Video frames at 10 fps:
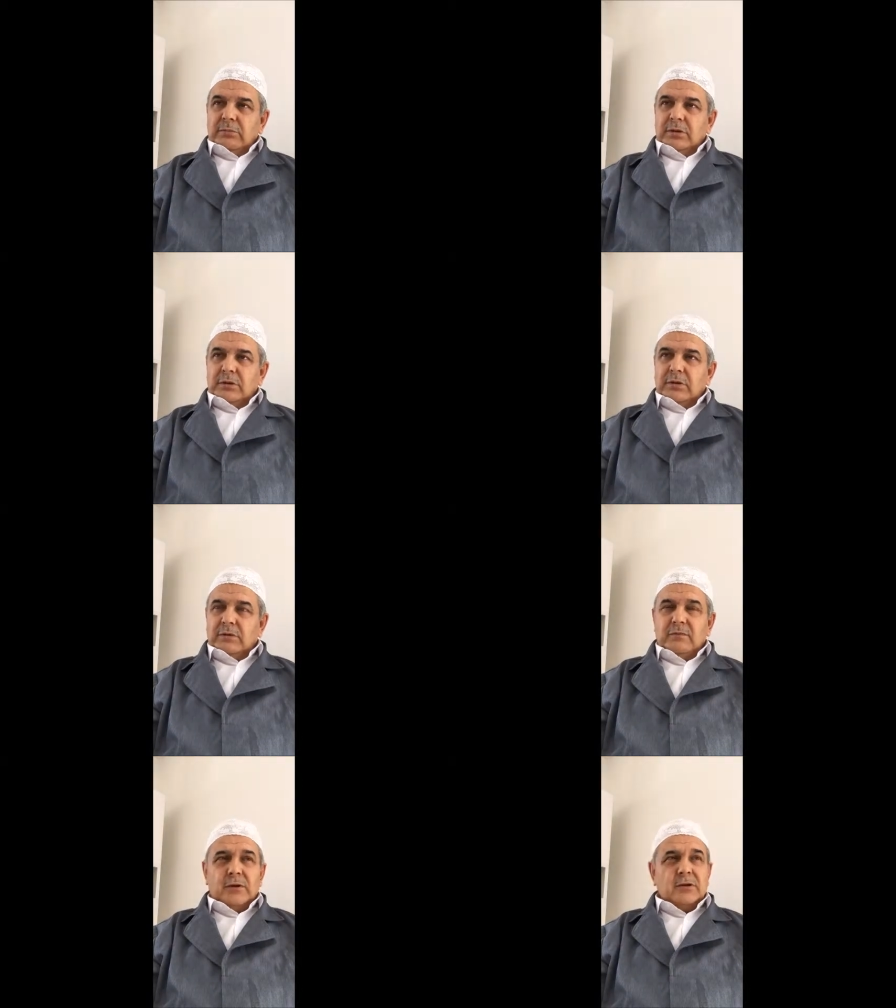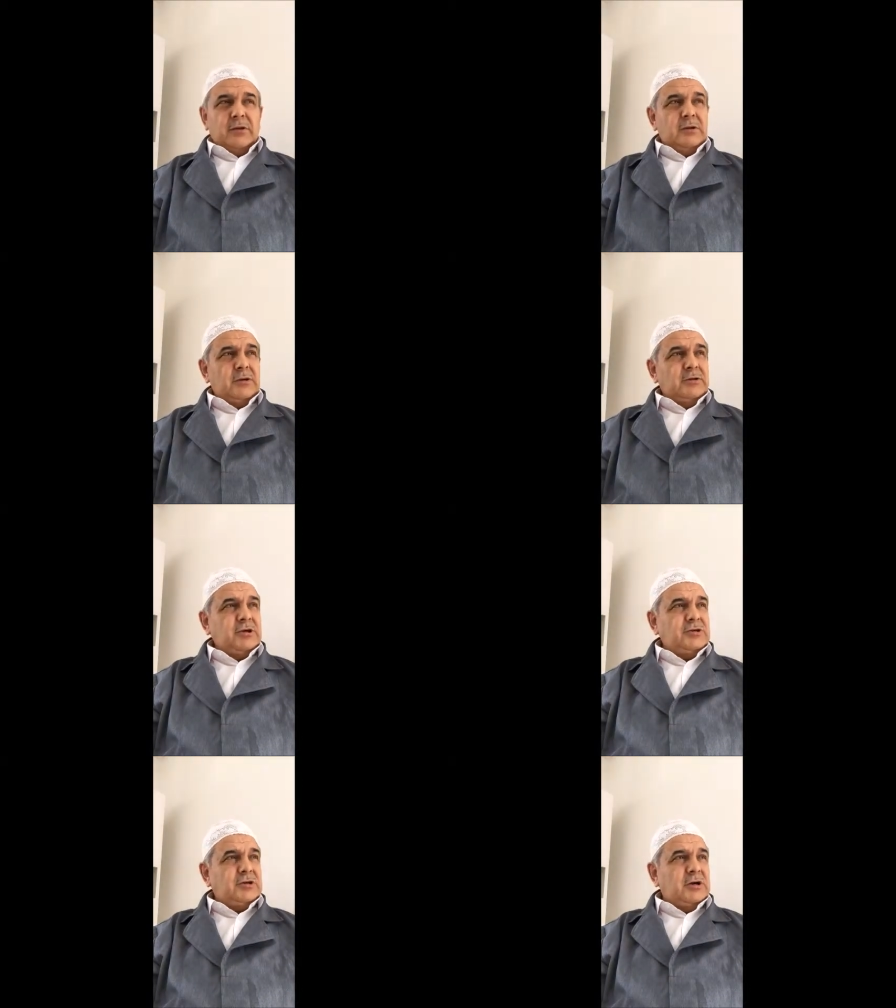bir adam var ki
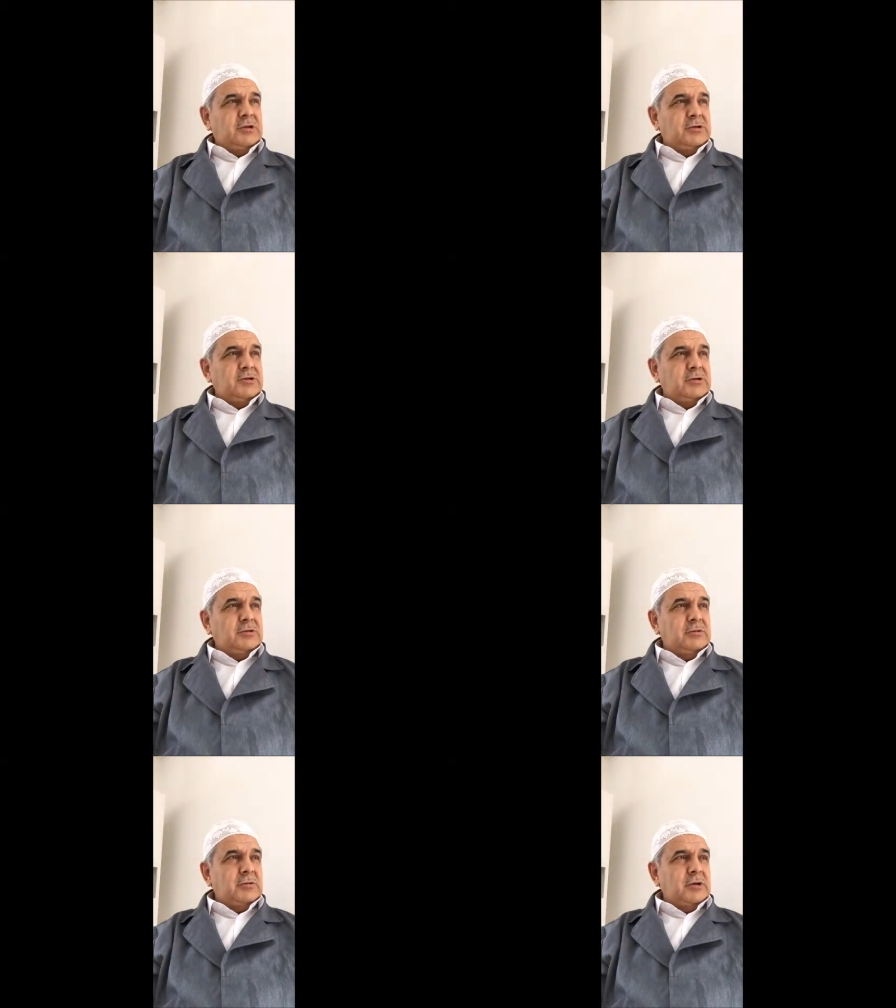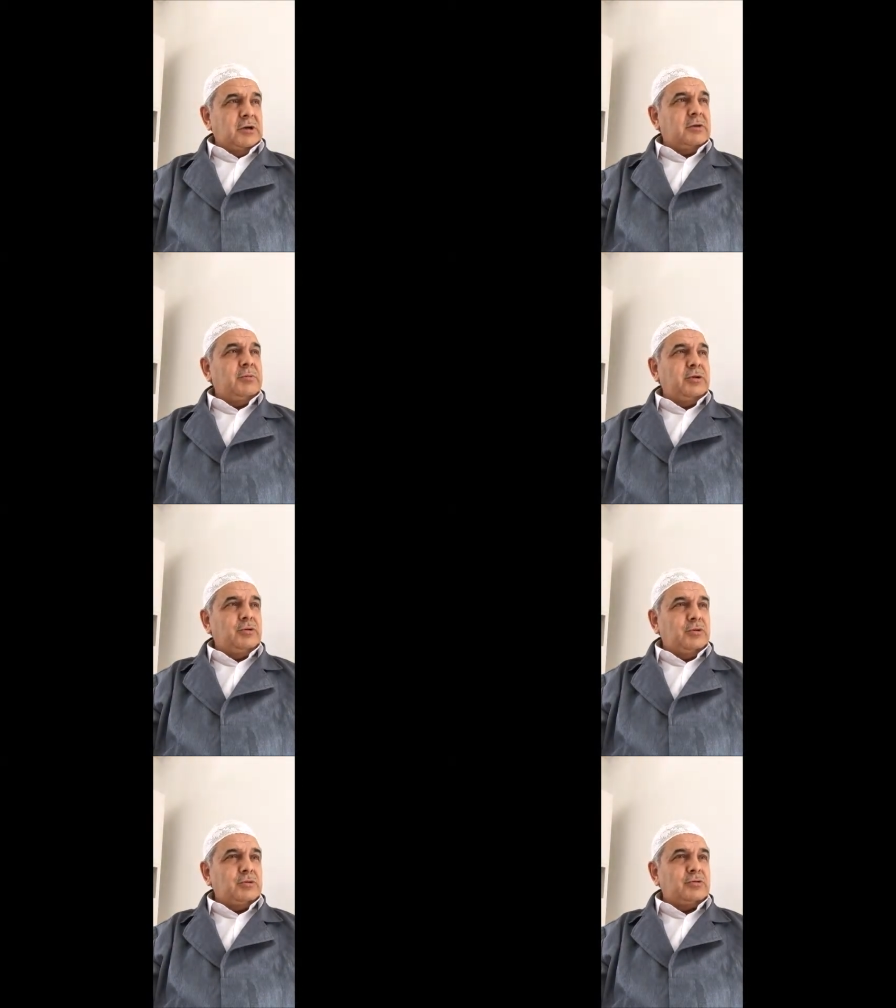şecaat için harp
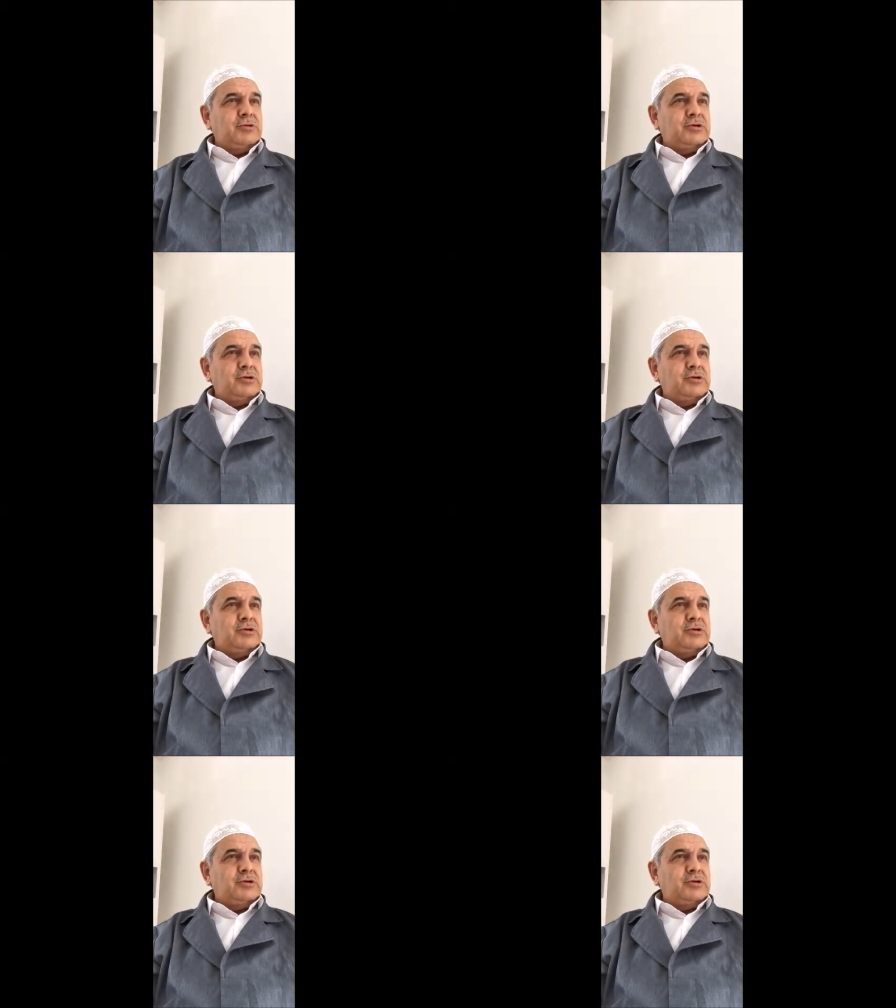ediyor.